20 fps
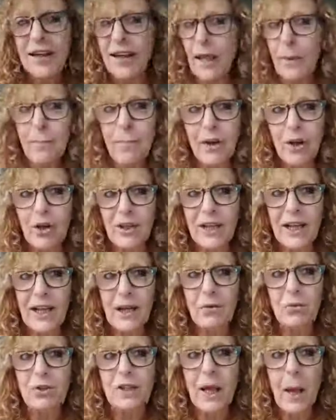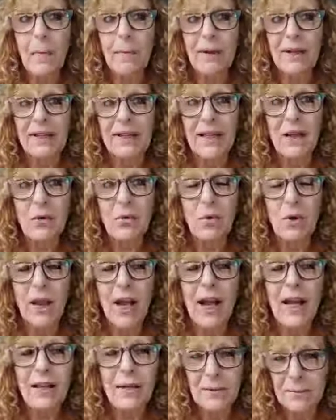Espero que tengan un día
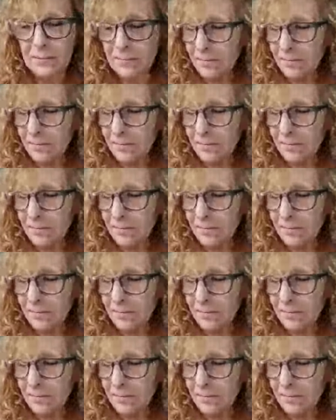espectacular